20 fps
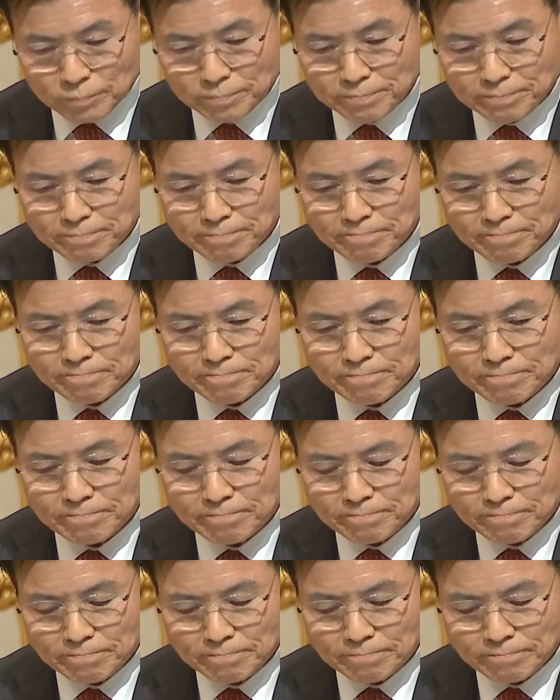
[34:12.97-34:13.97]
願われてい
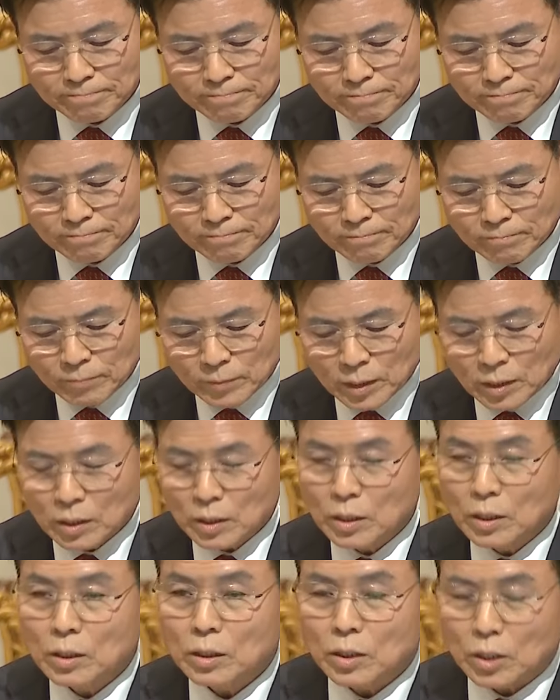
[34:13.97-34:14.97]
るのです愛
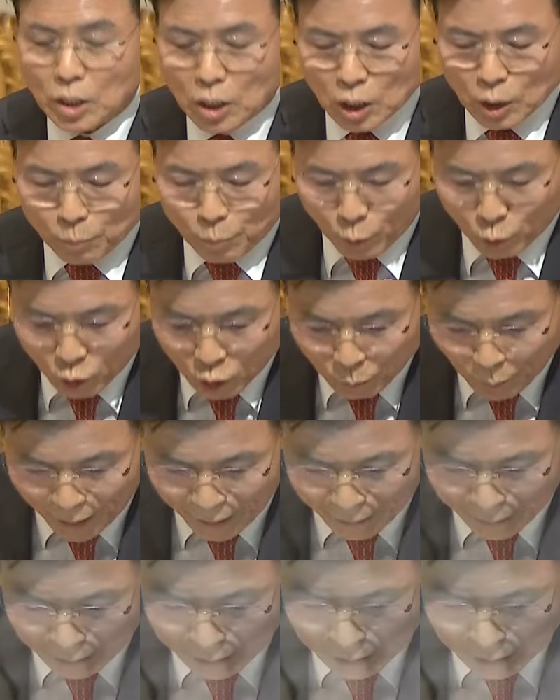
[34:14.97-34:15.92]
するシックの皆さん